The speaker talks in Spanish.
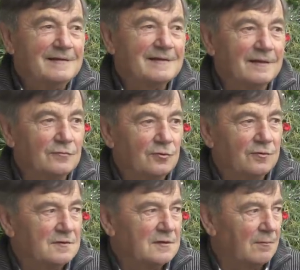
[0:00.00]
es que
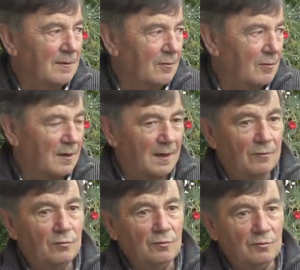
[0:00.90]
entonces se había
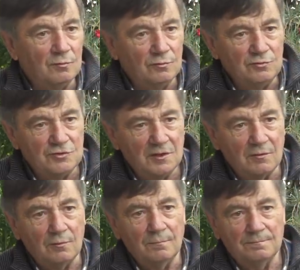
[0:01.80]
ahorcado un,
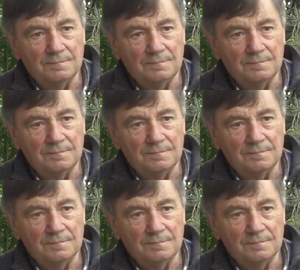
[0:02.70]
chico,